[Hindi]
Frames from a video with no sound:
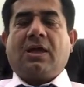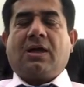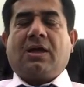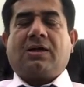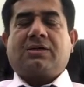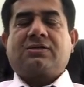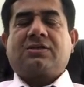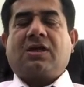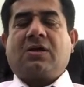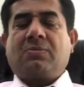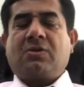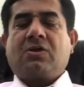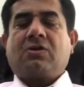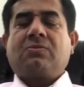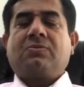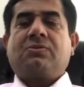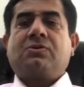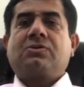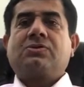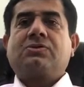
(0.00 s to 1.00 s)
अस्सलाम
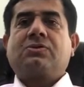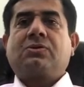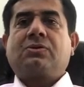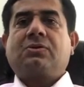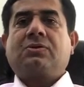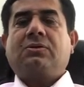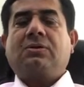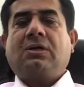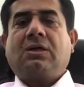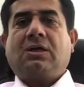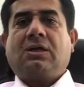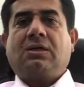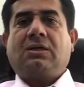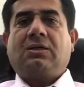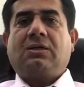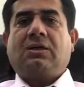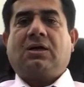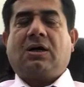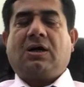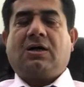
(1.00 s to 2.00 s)
वालेकुम
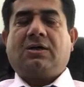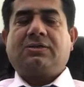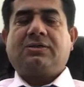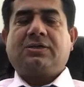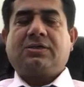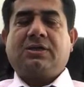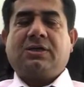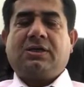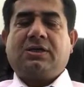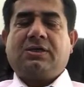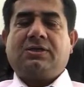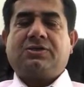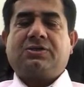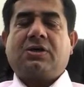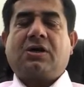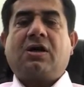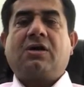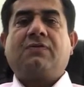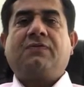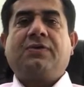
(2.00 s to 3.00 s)
दोस्तों आज की इस
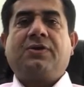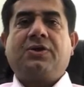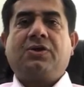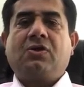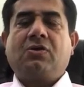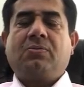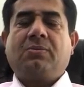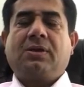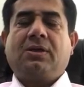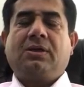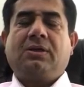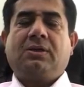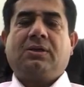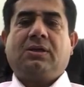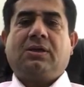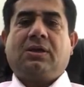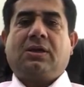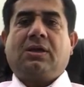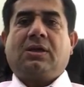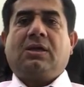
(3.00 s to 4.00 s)
शार्ट वीडियो में
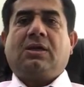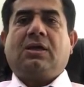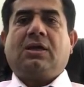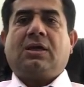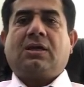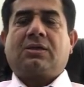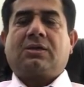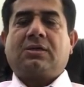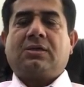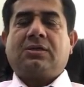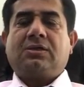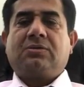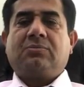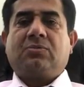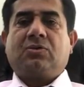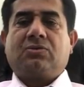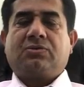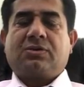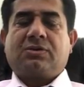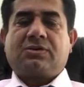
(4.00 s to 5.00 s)
एक
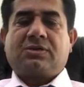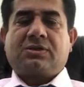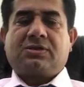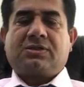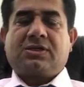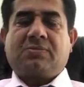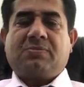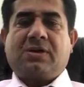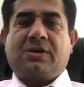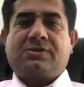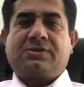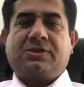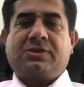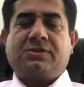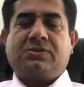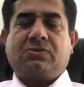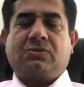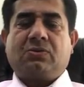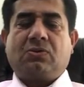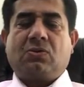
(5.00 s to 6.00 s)
मुख्तसर सा
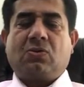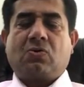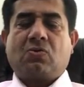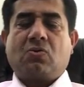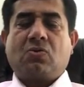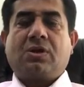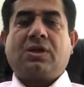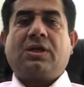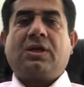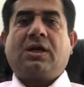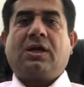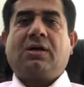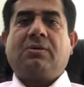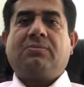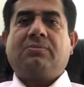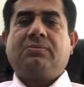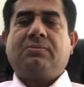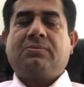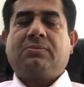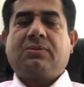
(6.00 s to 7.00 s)
मैसेज उन लोगों के
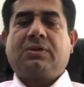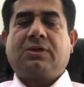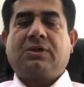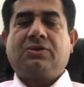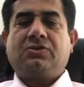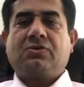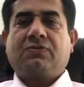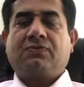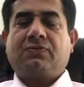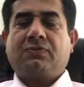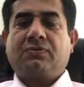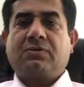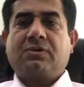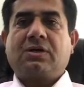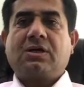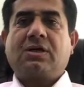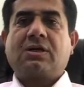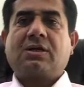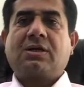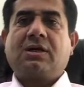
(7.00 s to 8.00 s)
नाम जो फ़ोन
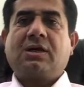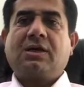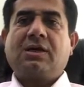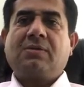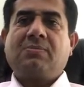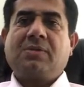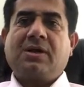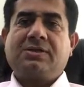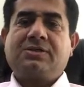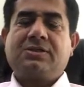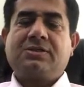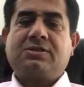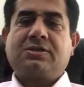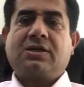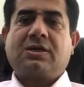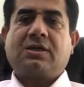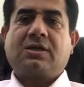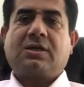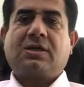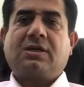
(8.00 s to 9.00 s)
करके या मैसेज
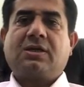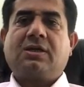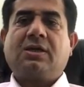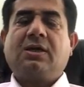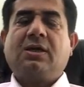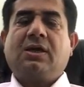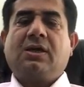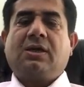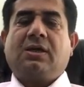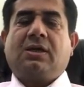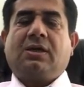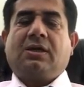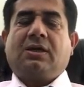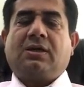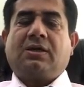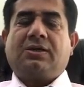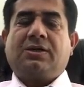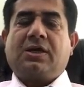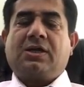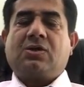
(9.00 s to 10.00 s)
करके
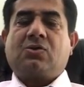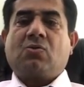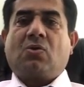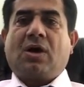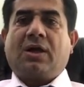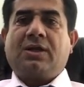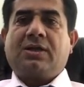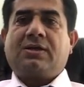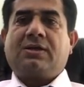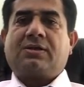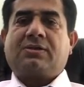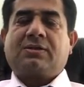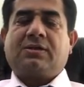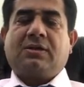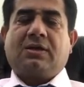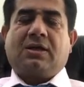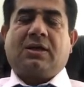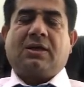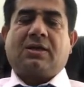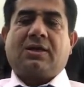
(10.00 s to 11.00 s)
ये इंक्वायरी
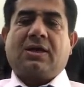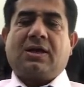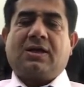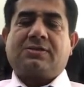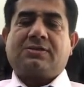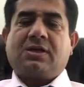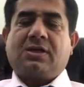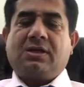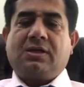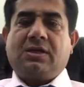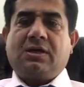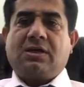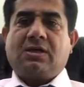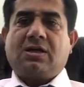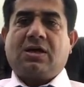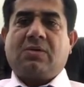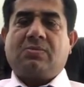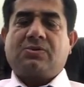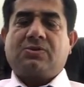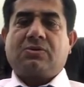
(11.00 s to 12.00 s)
करते हैं कि एज़ आ ई
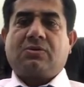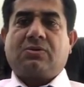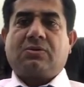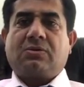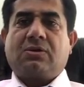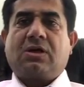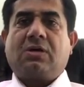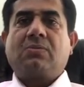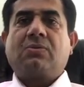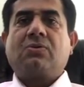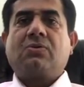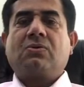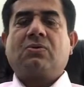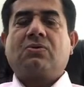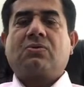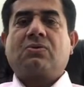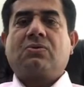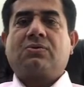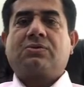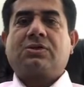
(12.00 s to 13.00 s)
काम जोन हम
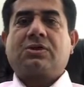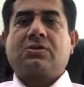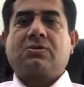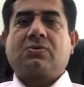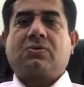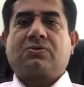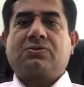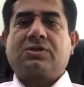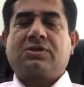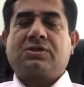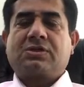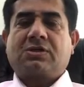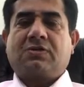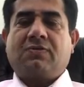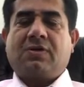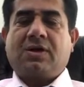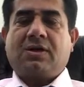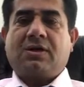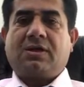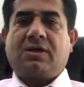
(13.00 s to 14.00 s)
कौन कौन से कोर्सेज़
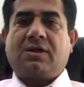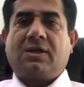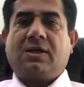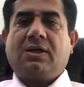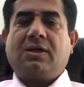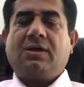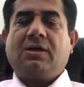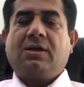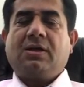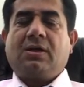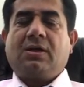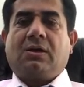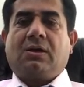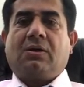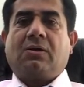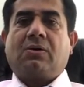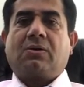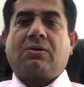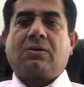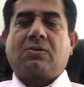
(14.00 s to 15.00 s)
करवा रहे हैं
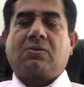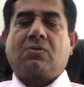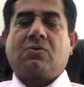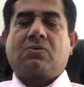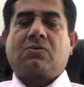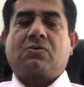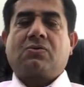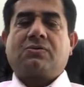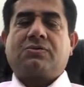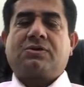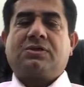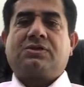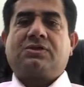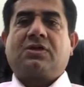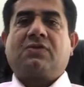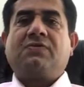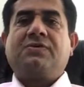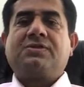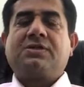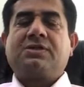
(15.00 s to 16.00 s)
और कौन कौन सी
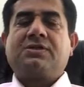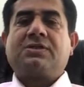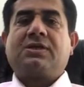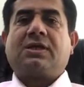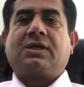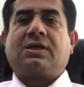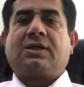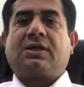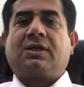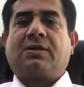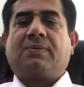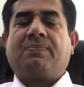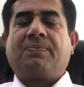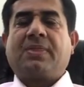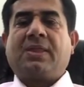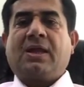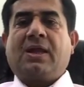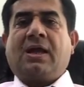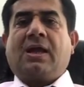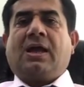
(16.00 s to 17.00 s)
सर्विसेज दे रहे हैं
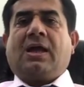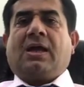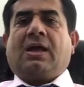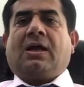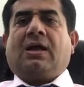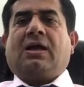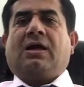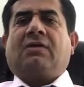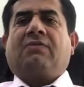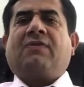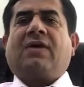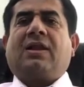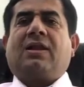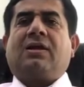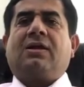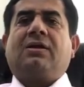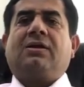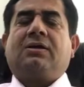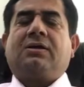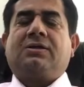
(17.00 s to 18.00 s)
वेल
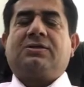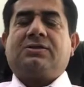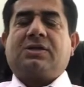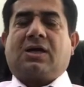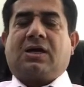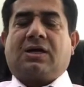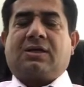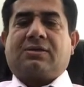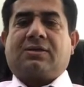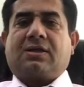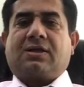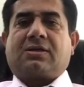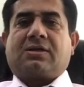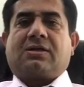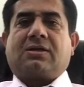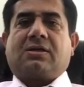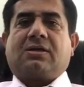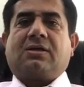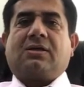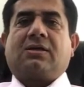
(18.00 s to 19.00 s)
well, जहाँ
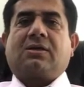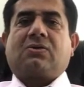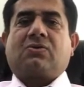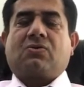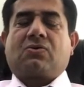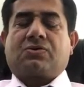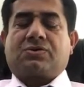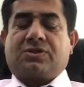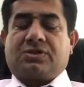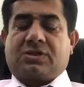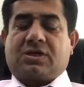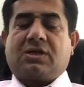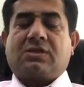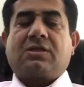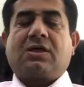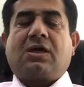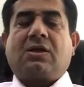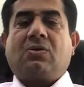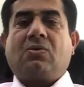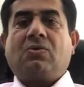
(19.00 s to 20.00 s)
तक कोर्सेज़ का
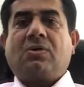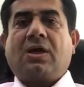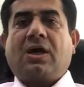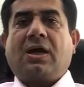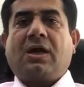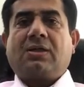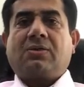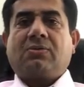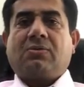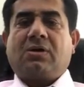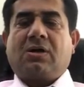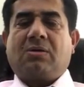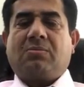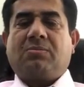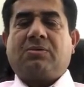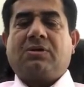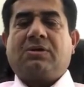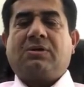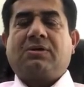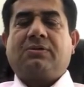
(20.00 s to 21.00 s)
ताल्लुक है तो
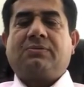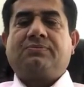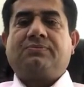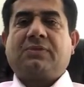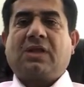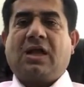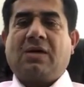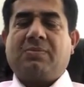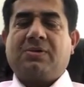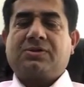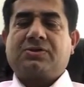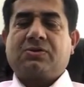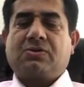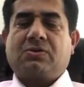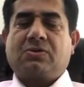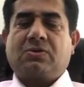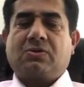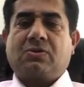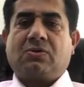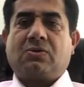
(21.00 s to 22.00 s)
हम
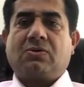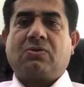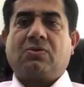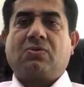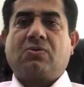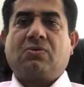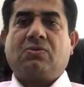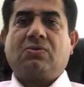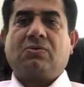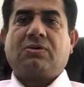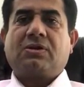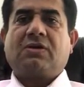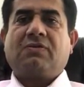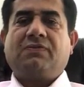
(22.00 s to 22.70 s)
अमेज़ोन और नून का